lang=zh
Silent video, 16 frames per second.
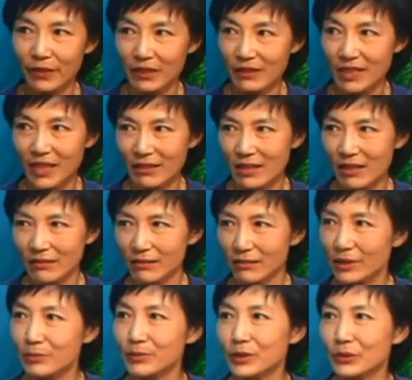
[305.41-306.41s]
房价涨了
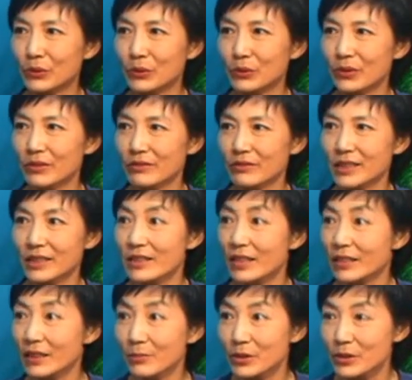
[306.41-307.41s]
那么多，现在
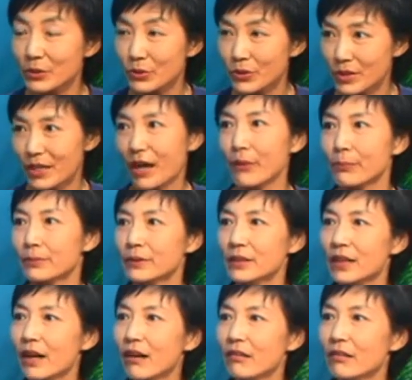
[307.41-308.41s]
根本就找不
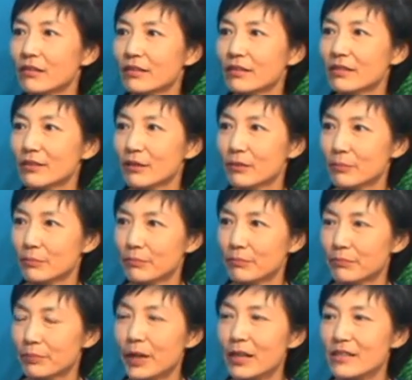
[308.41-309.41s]
到。
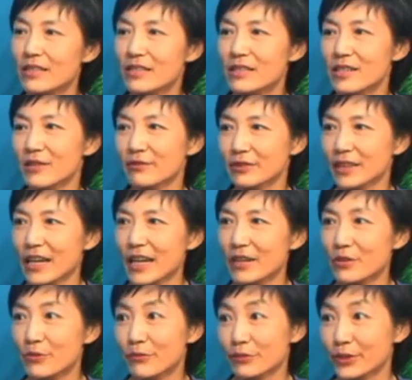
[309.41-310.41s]
Positive
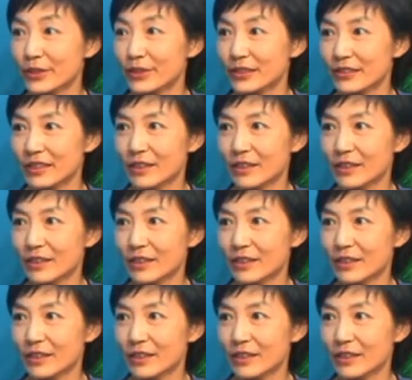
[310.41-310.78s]
cash flow 的